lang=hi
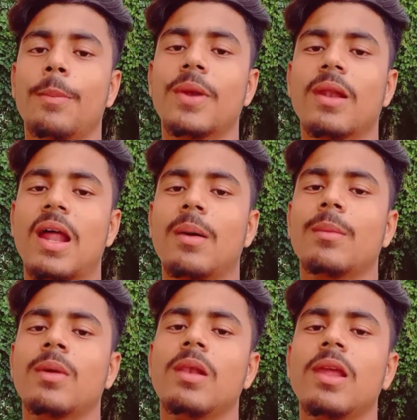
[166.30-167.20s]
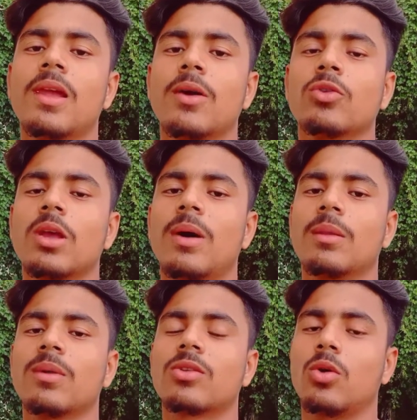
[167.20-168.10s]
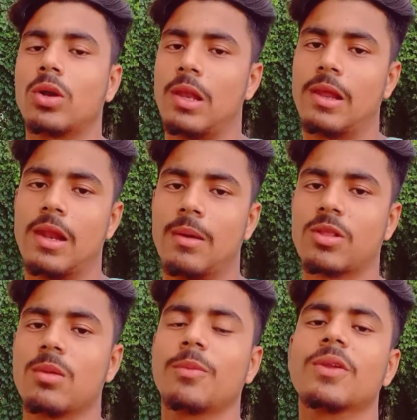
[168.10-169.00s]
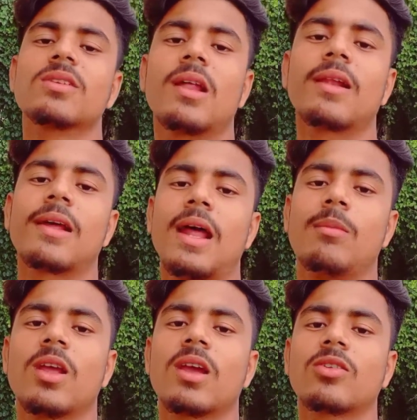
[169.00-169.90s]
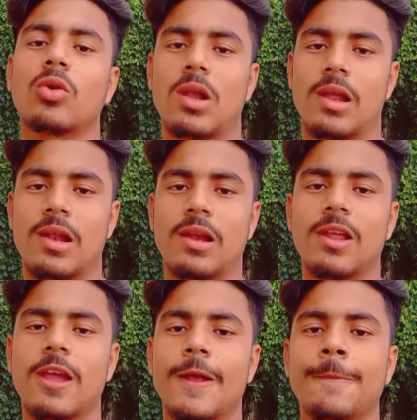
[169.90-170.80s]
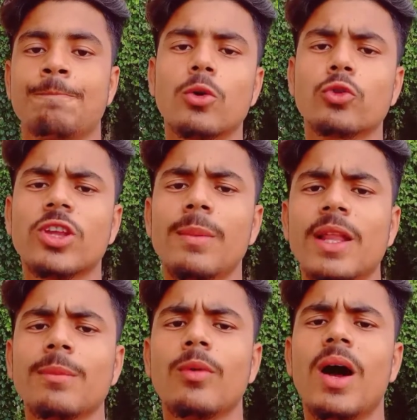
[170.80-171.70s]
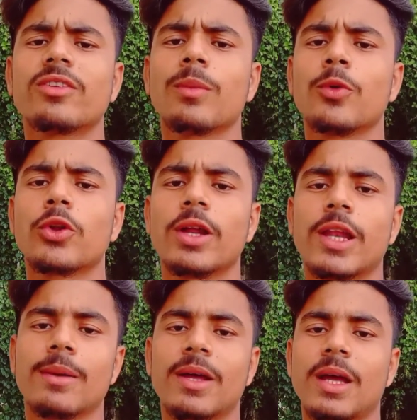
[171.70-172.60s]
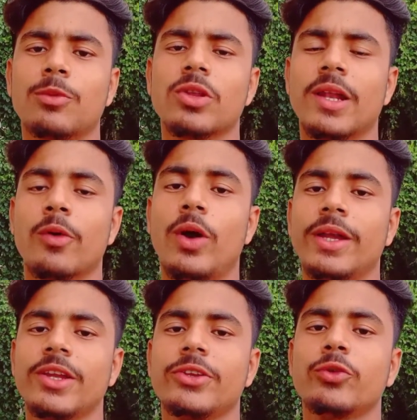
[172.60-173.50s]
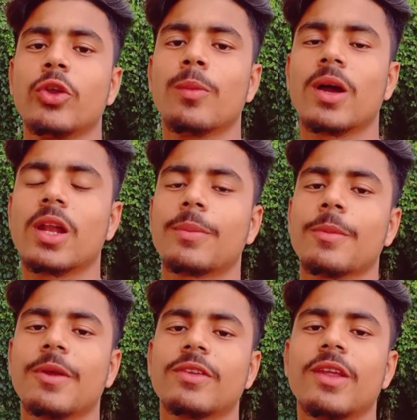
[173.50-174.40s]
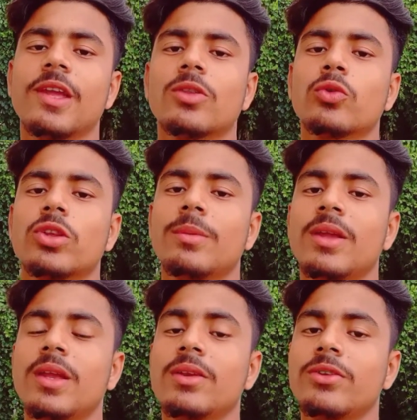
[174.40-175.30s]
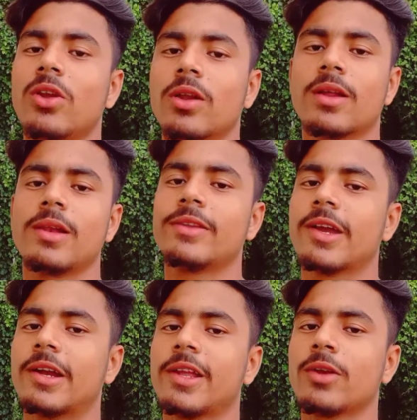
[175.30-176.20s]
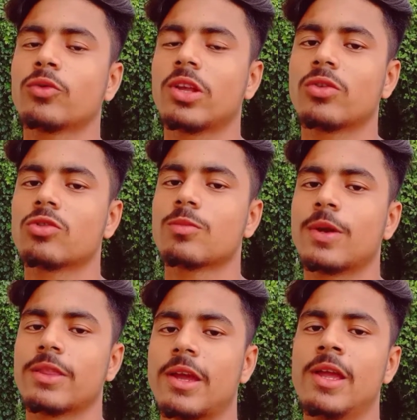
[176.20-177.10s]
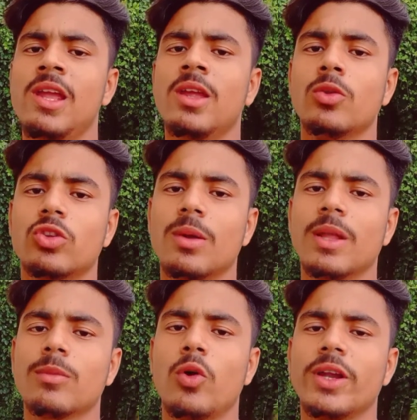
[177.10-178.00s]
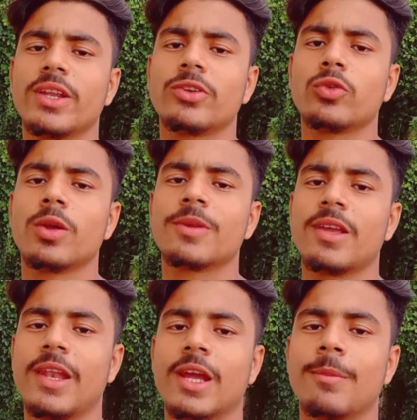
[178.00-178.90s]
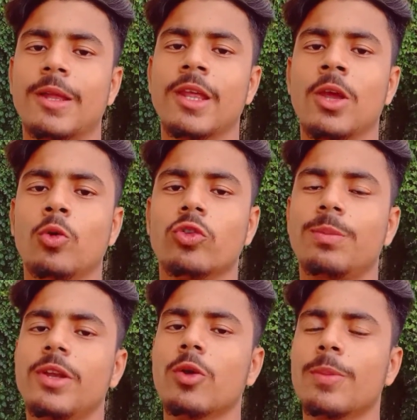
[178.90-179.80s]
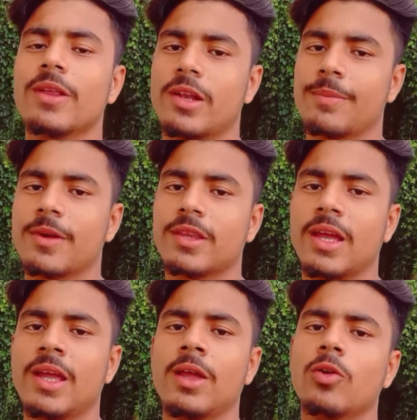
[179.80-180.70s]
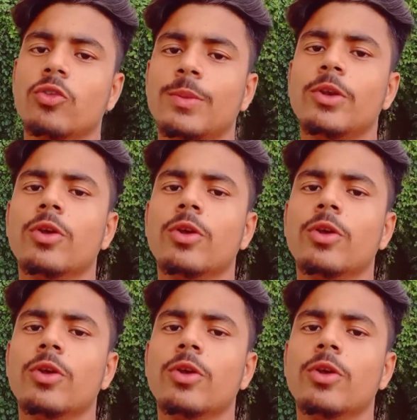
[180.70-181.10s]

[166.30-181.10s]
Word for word: अपना नाम लिख के उसके बाद में शॉर्ट लिखना है मतलब अपने चैनल का नाम लिख के शॉर्ट लिखना है ठीक है और उसके बाद में वहाँ से अपलोड करने के बाद आपको जाना है वाई स्टूडियो में अगर आपके पास नहीं है तो उसे भी इंस्टॉल कर लीजिएगा ठीक है उसका ज़रूरत पड़ता है तो उसके बाद में वाई स्टूडियो में जाने के बाद उस वीडियो पर जाना पड़ता है उस